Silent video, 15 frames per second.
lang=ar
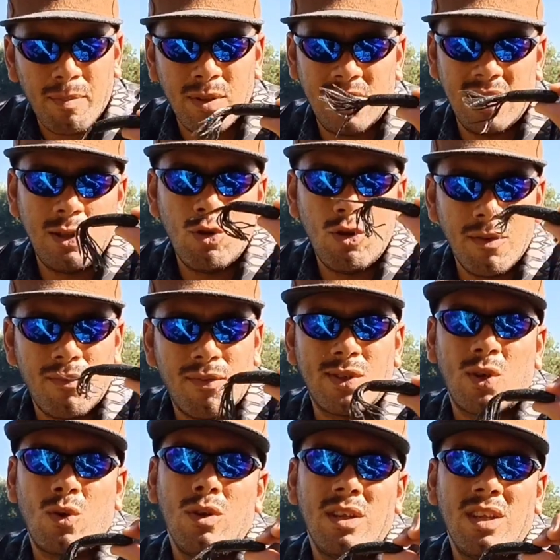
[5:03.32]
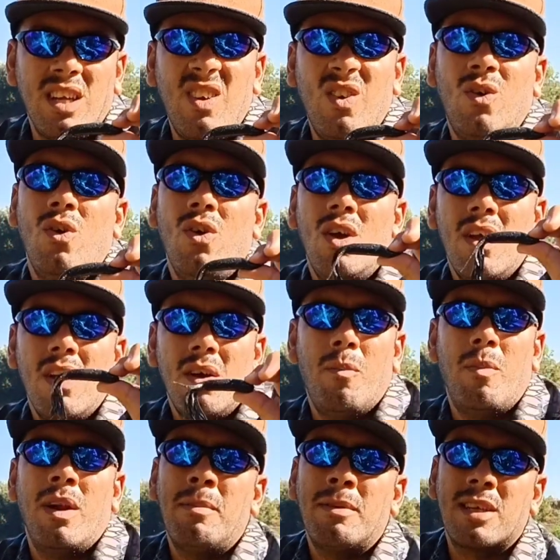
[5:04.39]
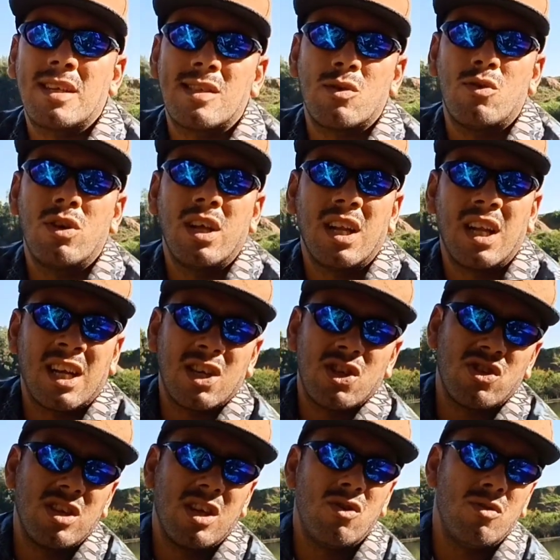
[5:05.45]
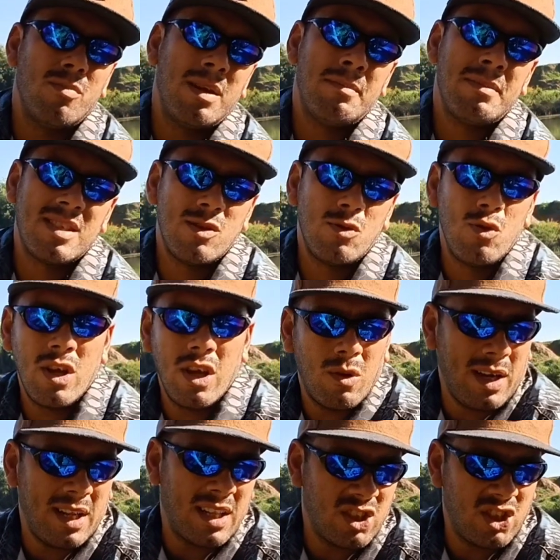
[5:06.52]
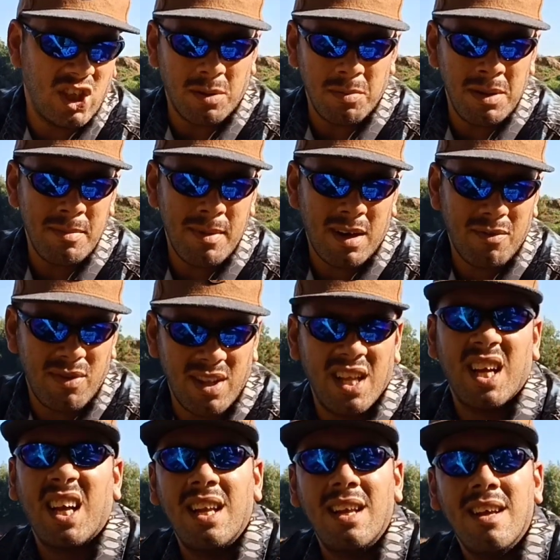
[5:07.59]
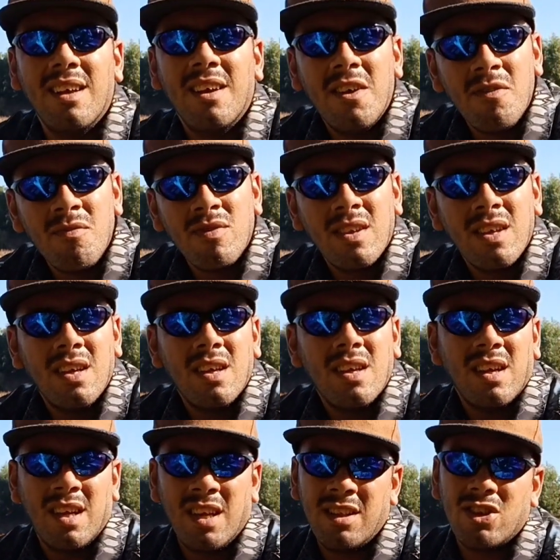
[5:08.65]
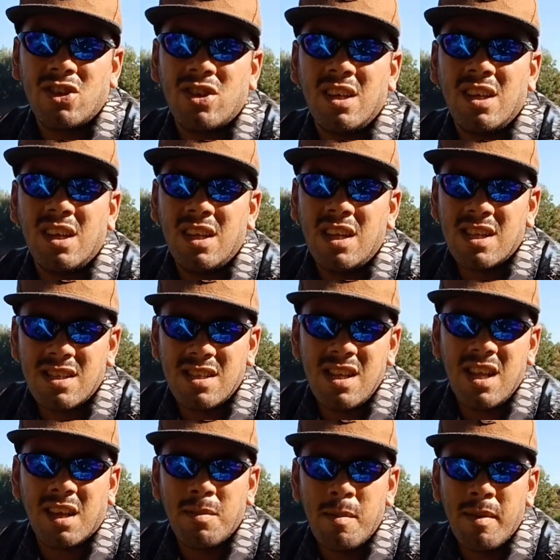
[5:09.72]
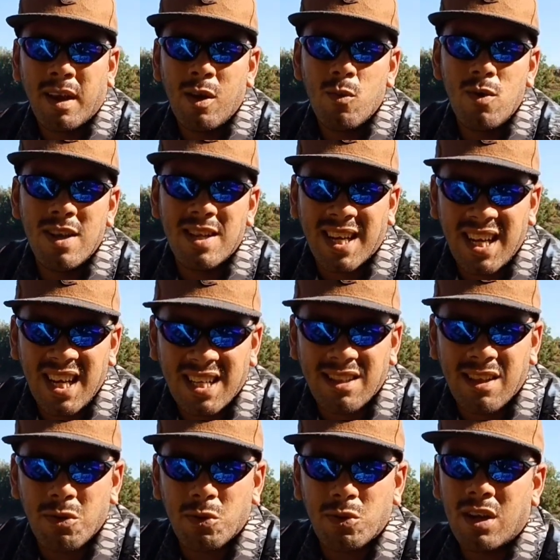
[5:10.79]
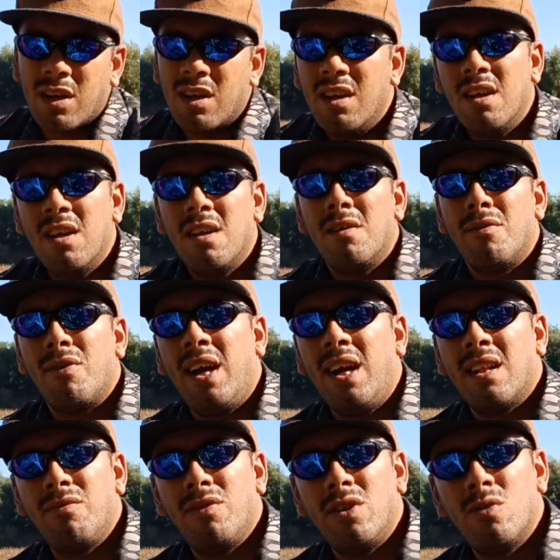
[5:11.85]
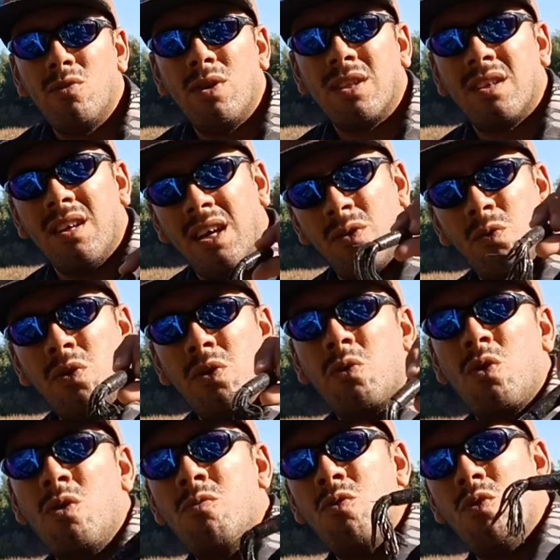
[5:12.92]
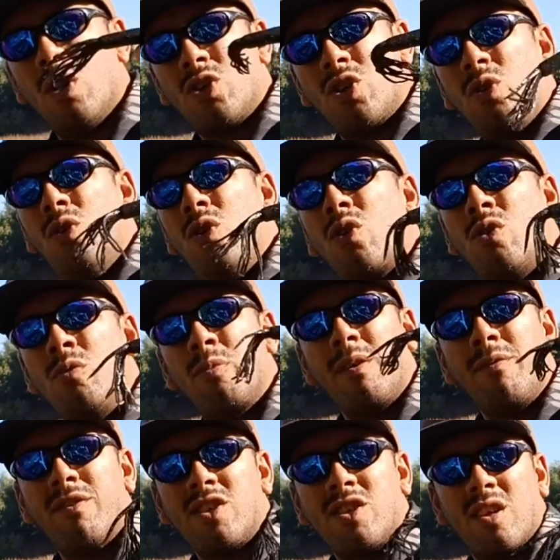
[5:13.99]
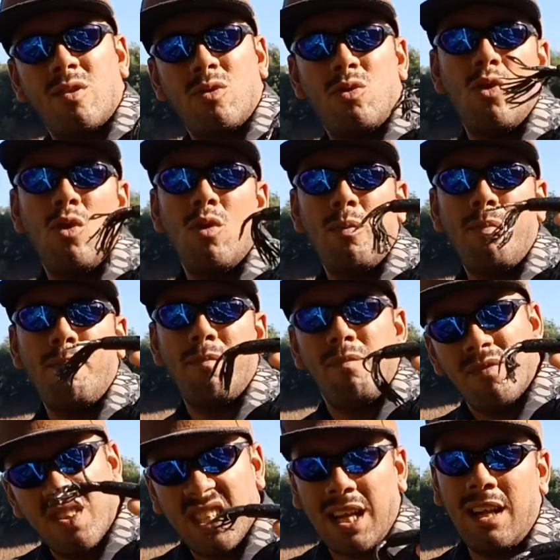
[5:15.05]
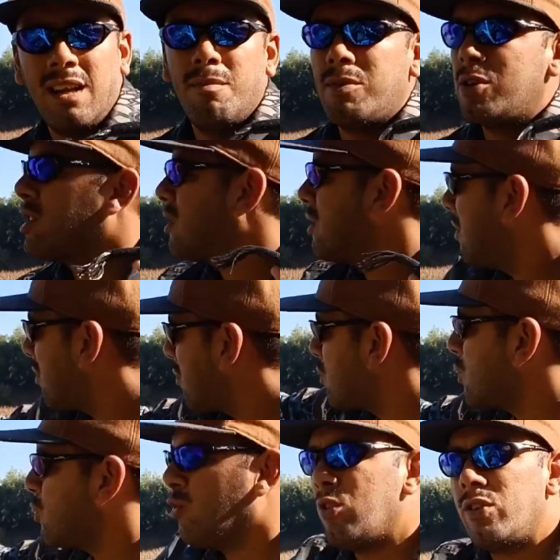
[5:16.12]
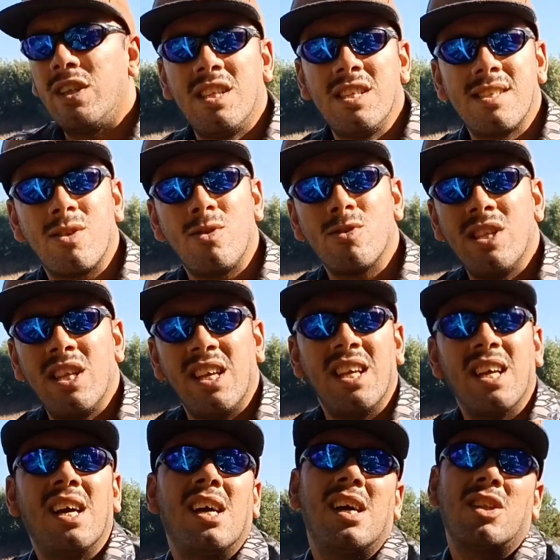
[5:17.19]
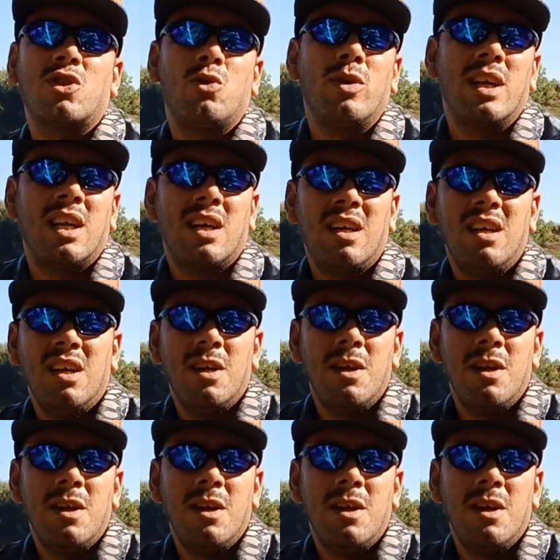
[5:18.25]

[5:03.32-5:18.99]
تزيدوا ليه في الثقل ديالو بلا ما تخسروا ليه لاناج ديالو بلا ما تزيدوا ليه واحد شي قميمه في الداخل حيتاش الا زدتي ليه كلمه كيولي ثقيل اكثر واكثر في احد الفيديوهات غنوريكم ونشرح لكم كيفاش تردوه تقل باش توصلوا لدي ديستونس اللي هي طويله